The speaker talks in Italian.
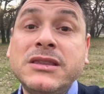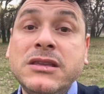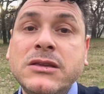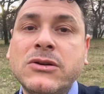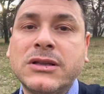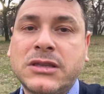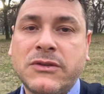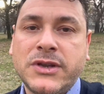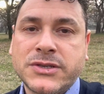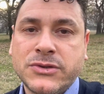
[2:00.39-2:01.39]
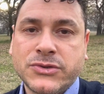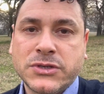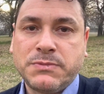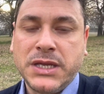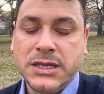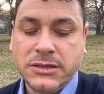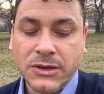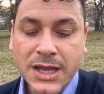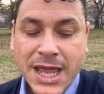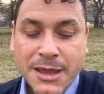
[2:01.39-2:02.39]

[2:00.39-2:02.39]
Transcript: Dio attraverso il suo spirito.